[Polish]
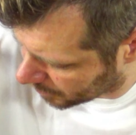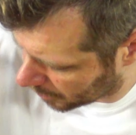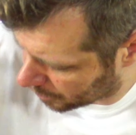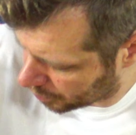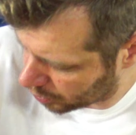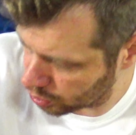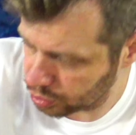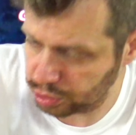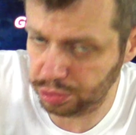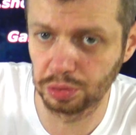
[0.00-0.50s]
po
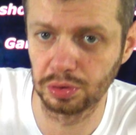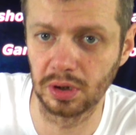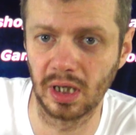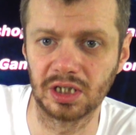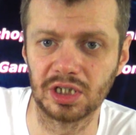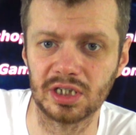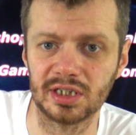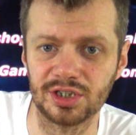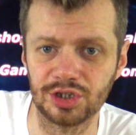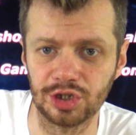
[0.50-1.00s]
prostu
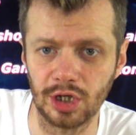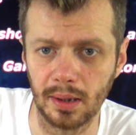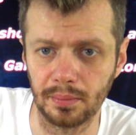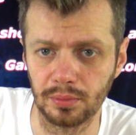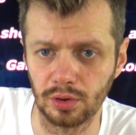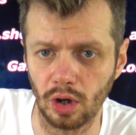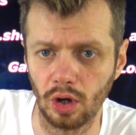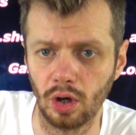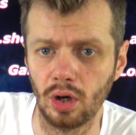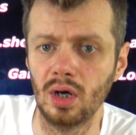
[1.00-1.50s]
jak jest
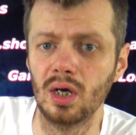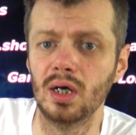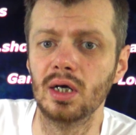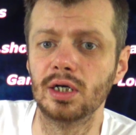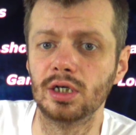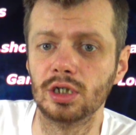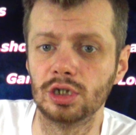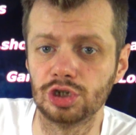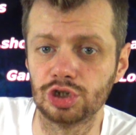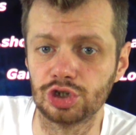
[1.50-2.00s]
ciemno,
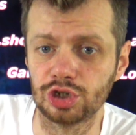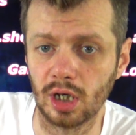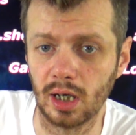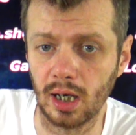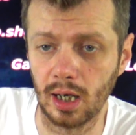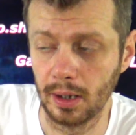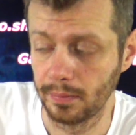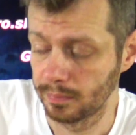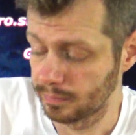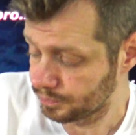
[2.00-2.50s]

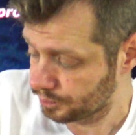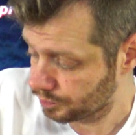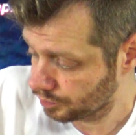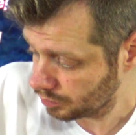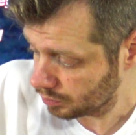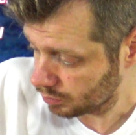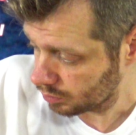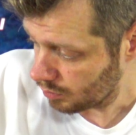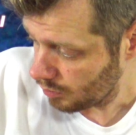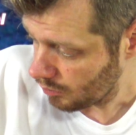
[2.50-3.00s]
że
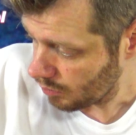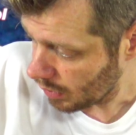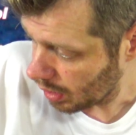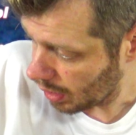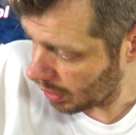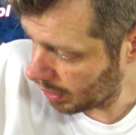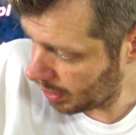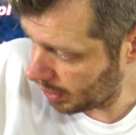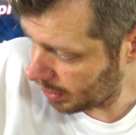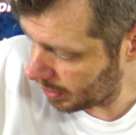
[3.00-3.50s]

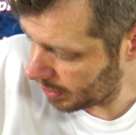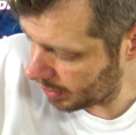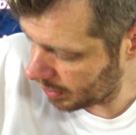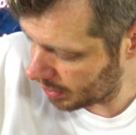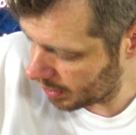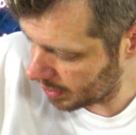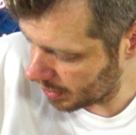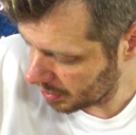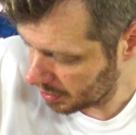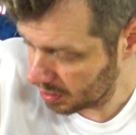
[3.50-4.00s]
E,
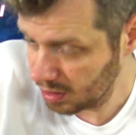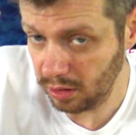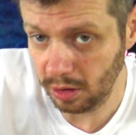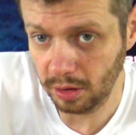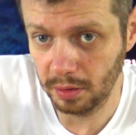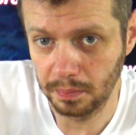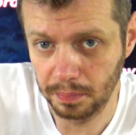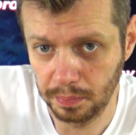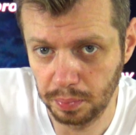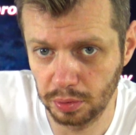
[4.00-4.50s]

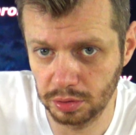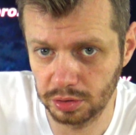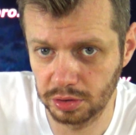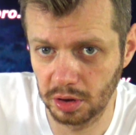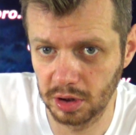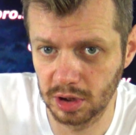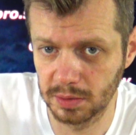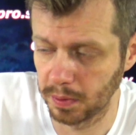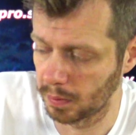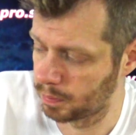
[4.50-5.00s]
no, płótno
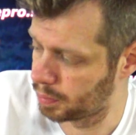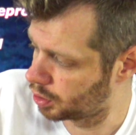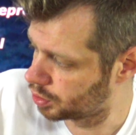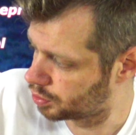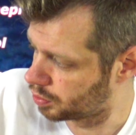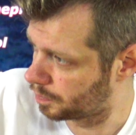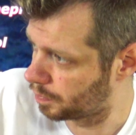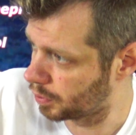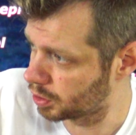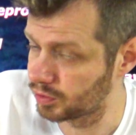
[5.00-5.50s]
jest po
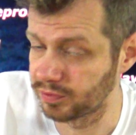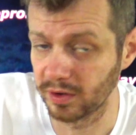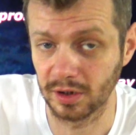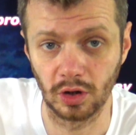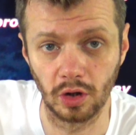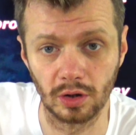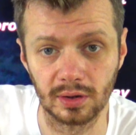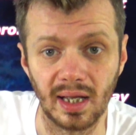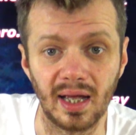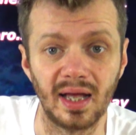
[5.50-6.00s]
prostu
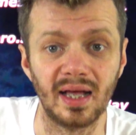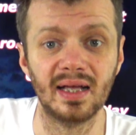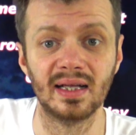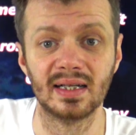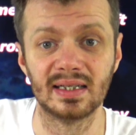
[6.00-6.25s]
podświetlone.